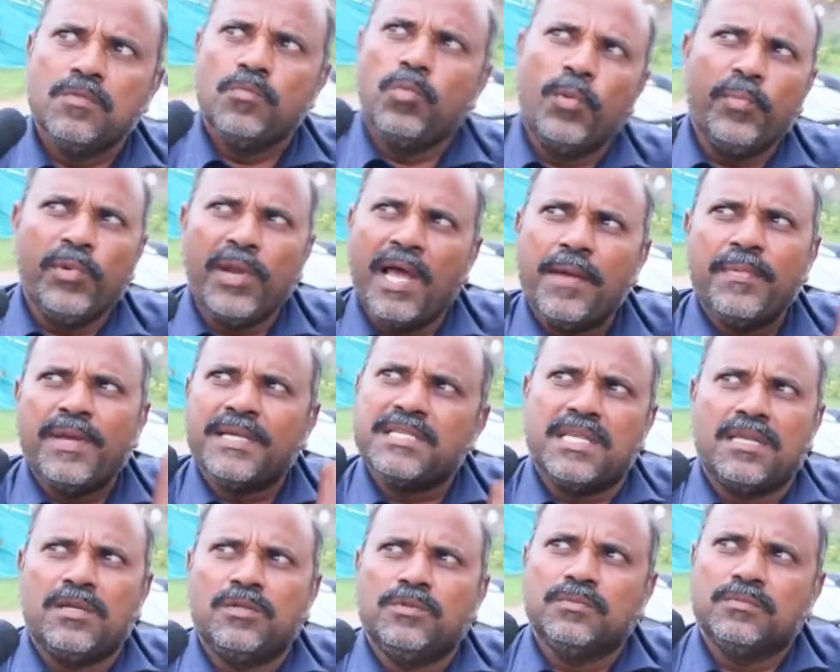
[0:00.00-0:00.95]
పంపులు
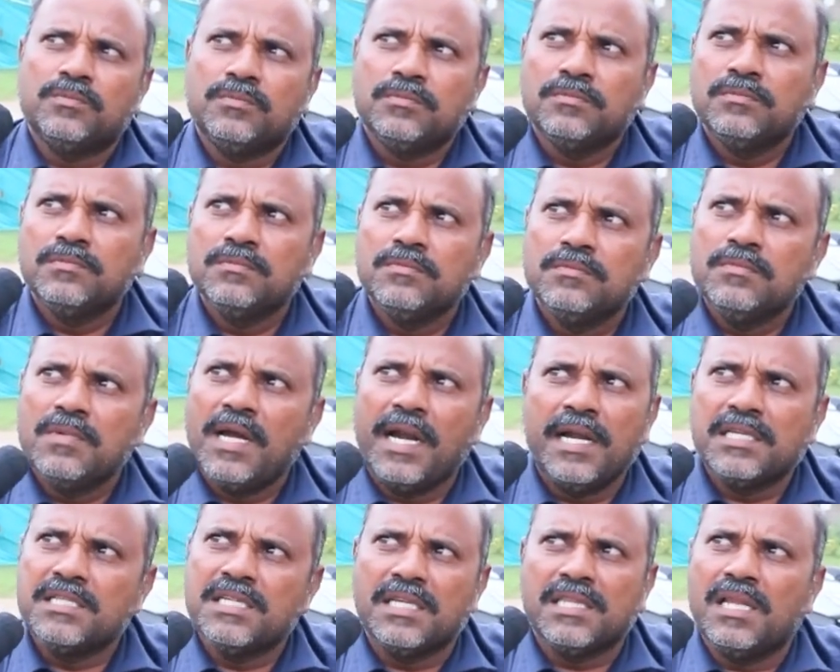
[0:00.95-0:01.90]
ఆపేస్తాను
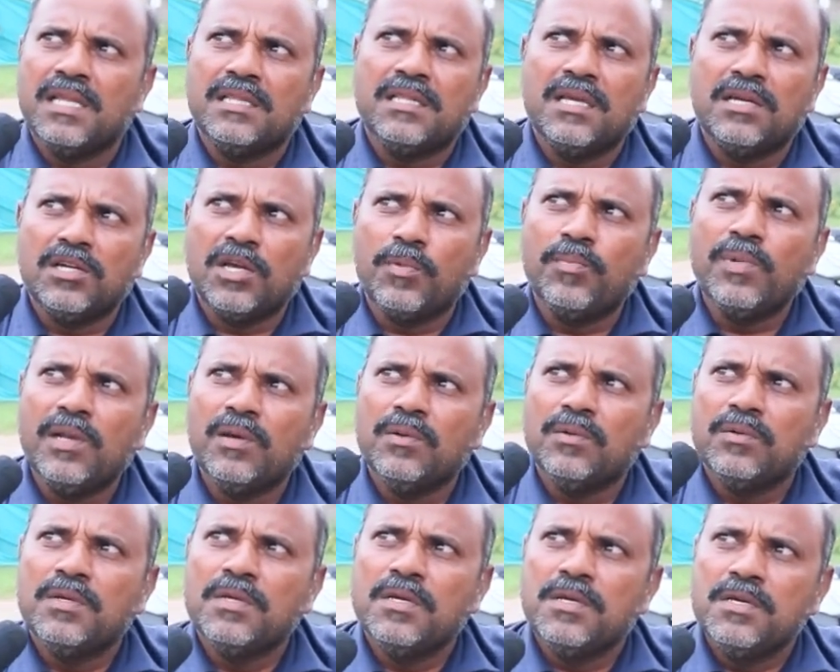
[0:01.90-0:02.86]
అడిగి జీతాలు అవుతాను డబ్బులు
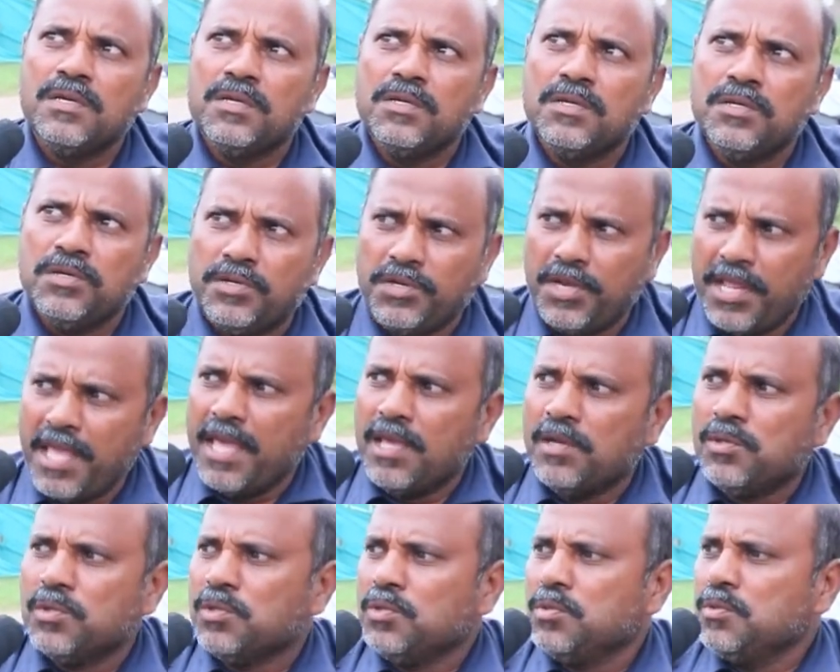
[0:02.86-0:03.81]

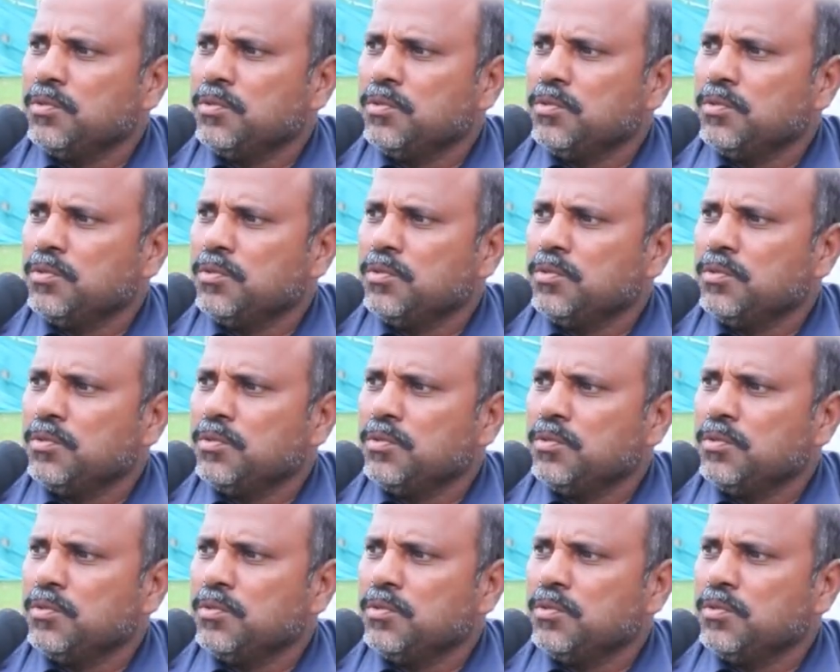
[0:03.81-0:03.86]
నేను